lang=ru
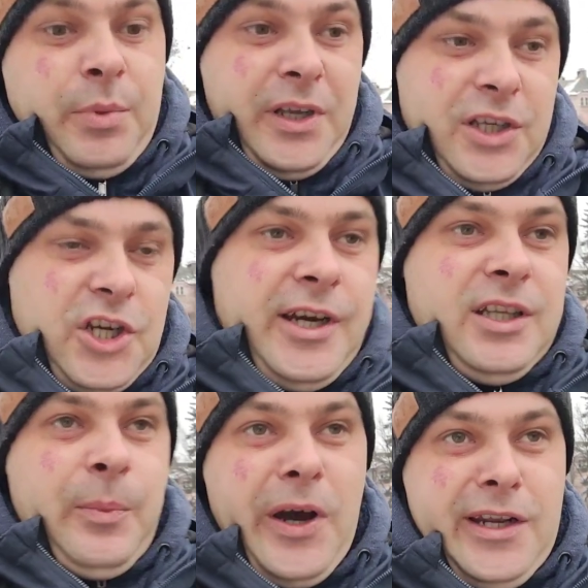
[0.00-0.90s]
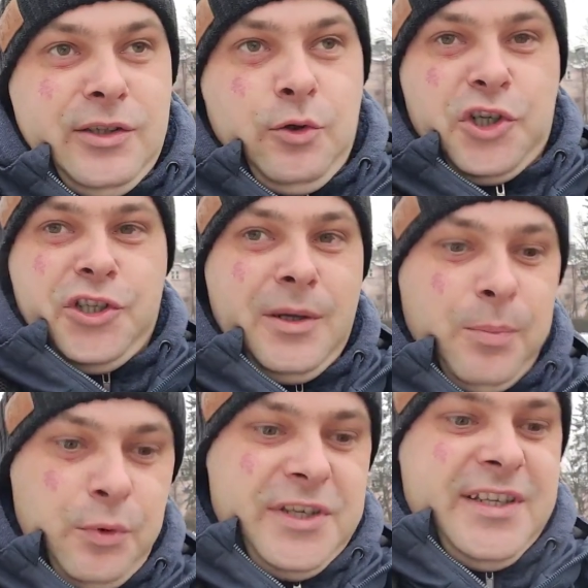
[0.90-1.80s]
приезжает парень тоже на
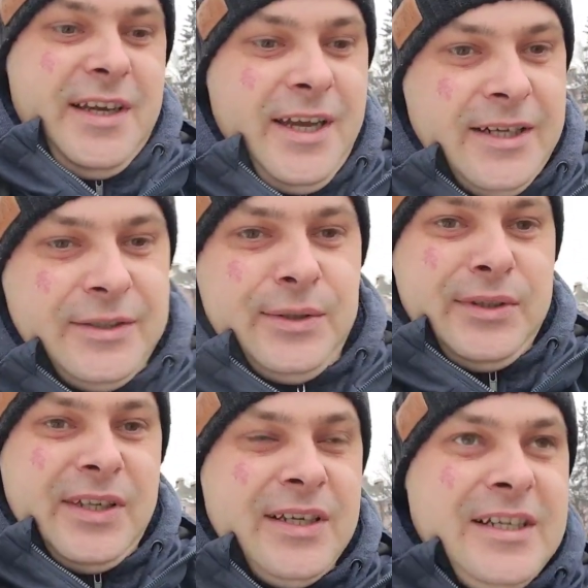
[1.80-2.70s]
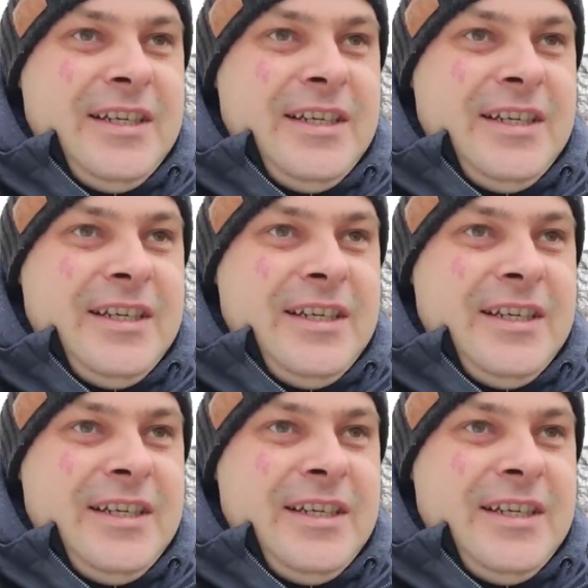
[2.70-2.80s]
бусе, вот,